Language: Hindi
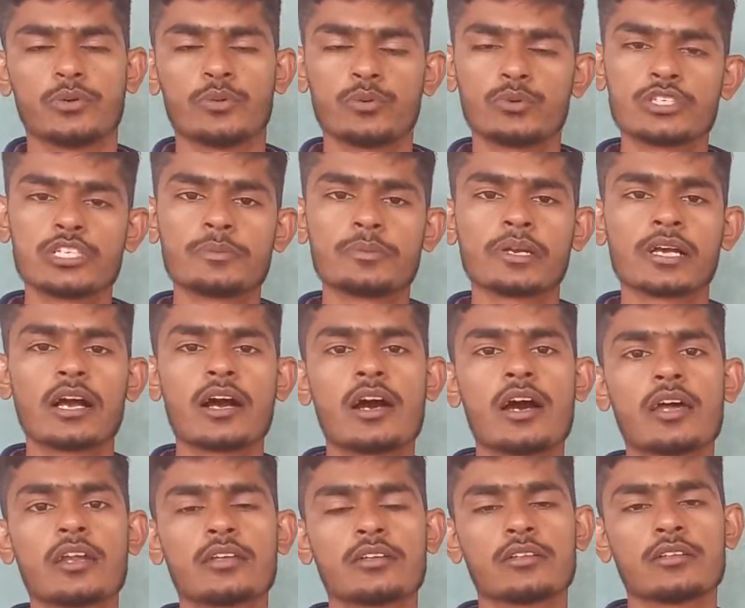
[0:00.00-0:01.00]
उसी प्रकार
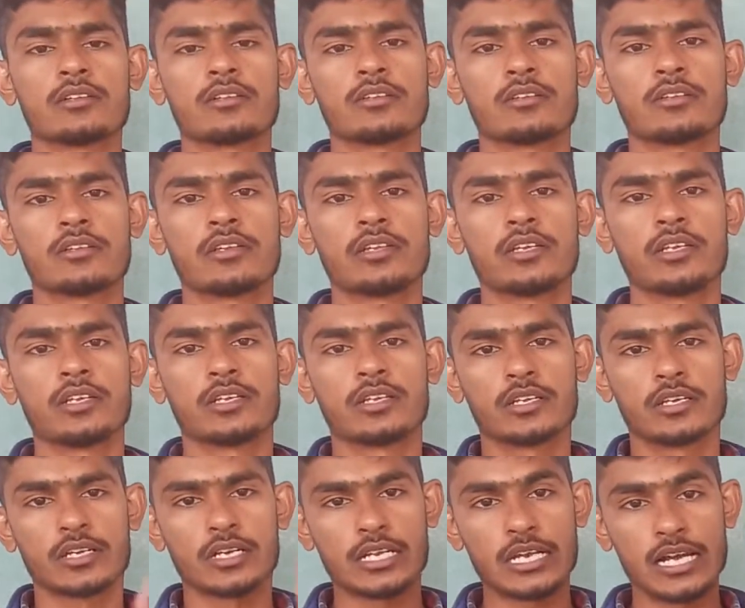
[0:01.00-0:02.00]

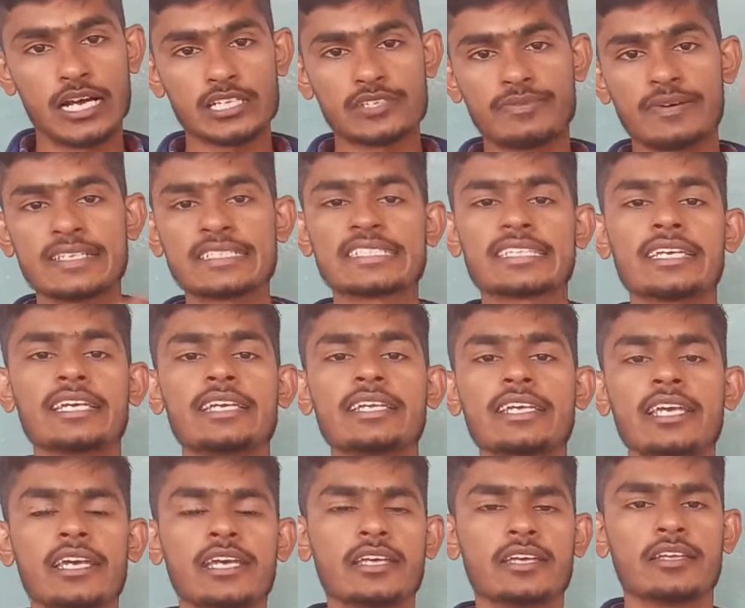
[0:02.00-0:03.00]
क्लास फर्स्ट के
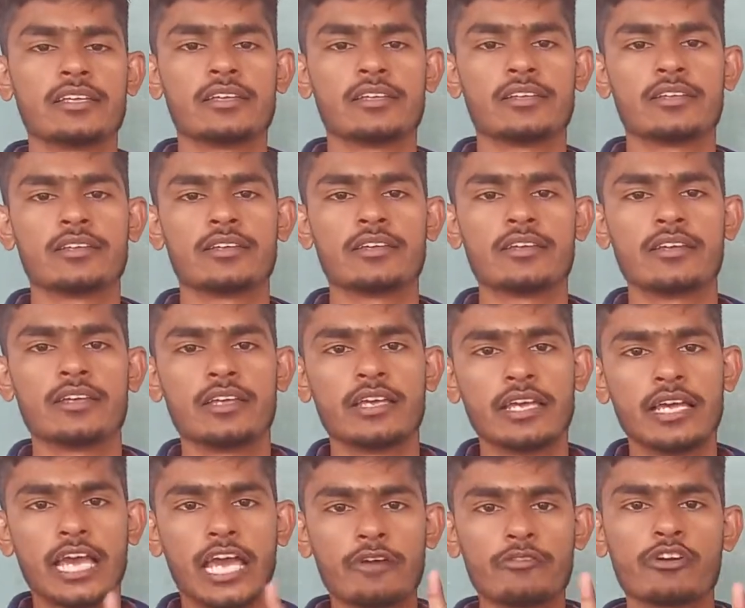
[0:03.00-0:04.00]
लिए
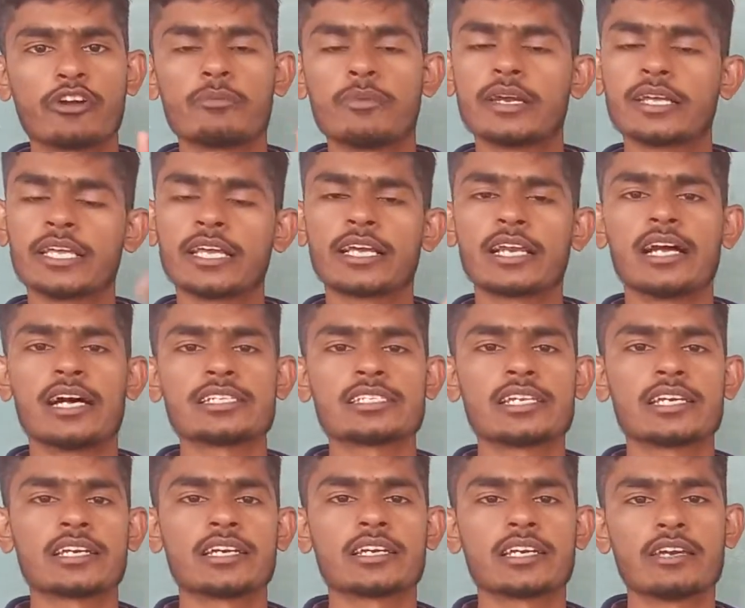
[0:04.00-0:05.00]
एनवायरमेंट की क्लास
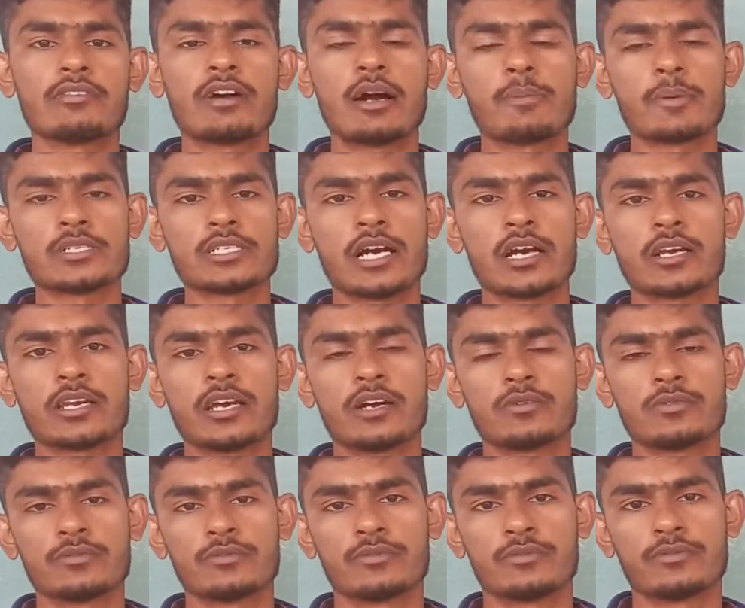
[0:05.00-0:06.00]
लेकर के वापस आ गया
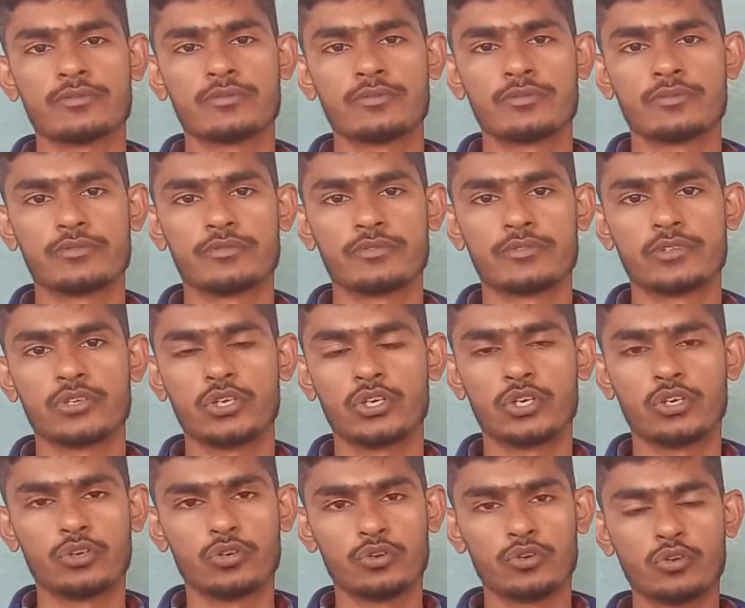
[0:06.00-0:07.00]

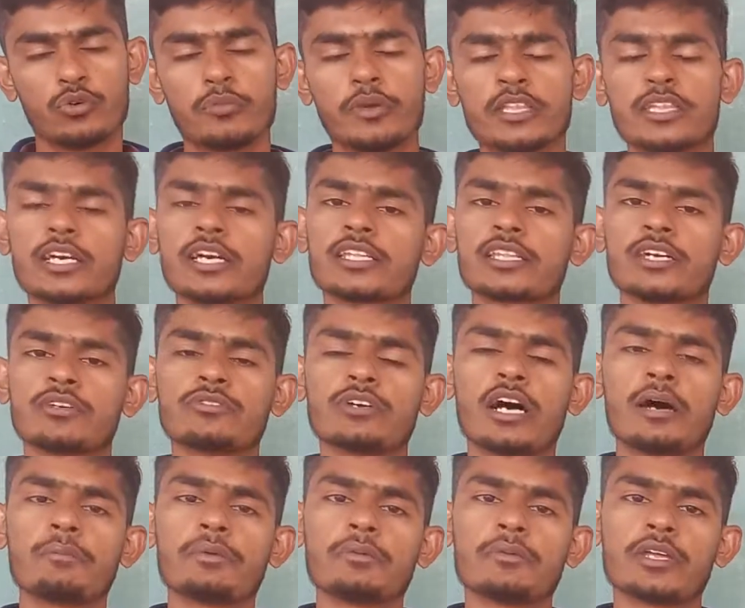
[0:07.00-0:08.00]
हूँ उम्मीद करता हूँ आप
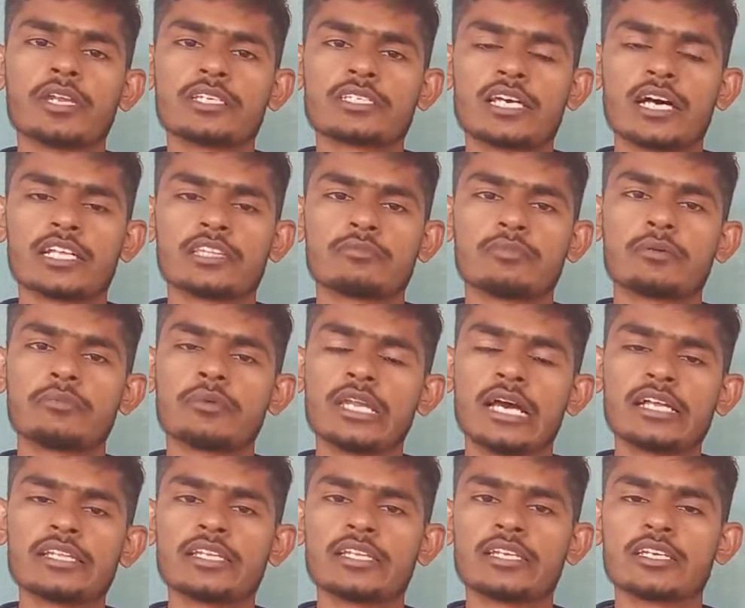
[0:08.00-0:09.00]
भी मेरे साथ में बिना
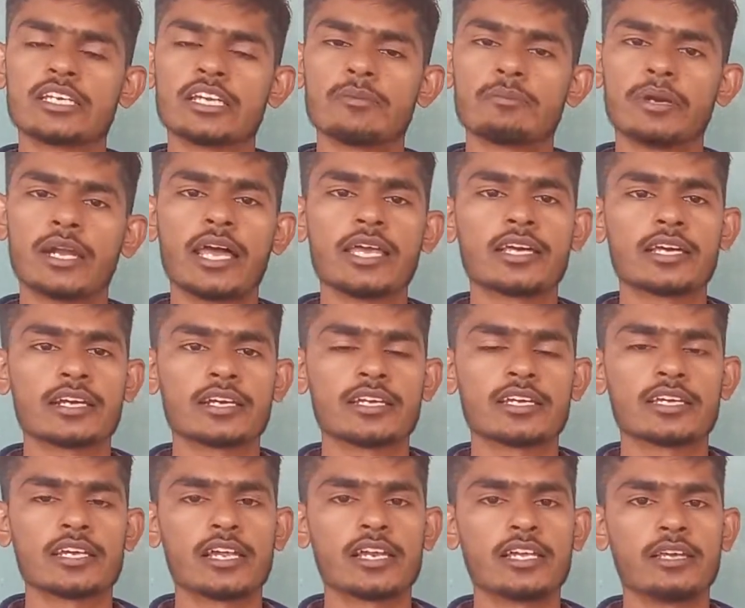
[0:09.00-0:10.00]
देरी के पढ़ाई करने
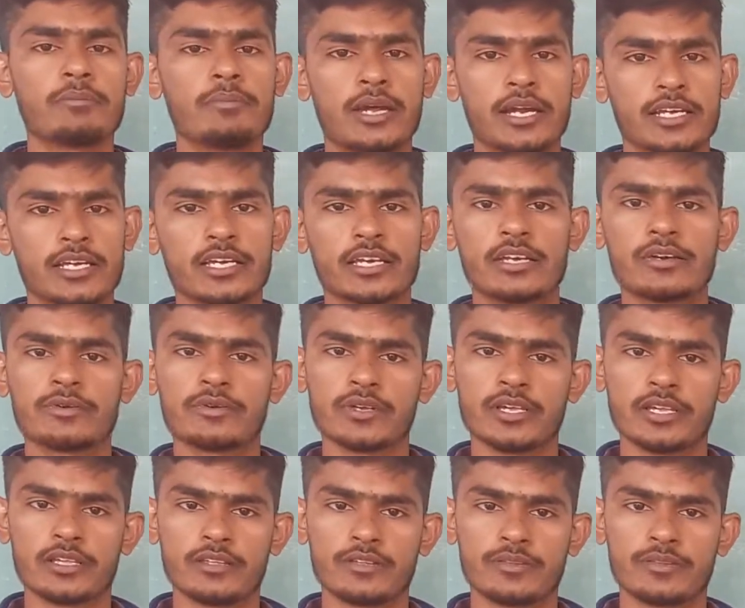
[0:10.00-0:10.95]
के लिए बैठ गए होंगे